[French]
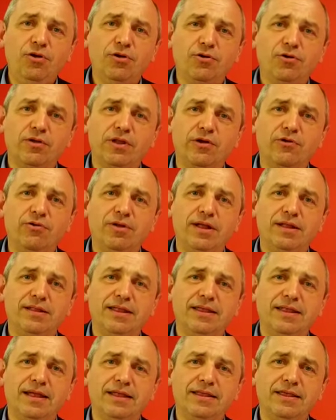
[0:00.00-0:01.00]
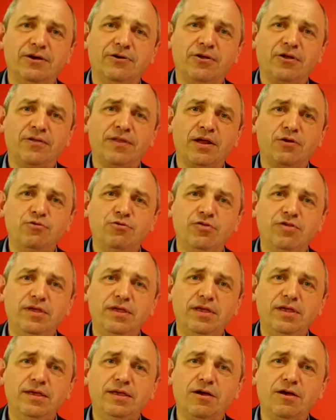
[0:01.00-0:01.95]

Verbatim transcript: qu'on a eues l'été dernier en Andalousie,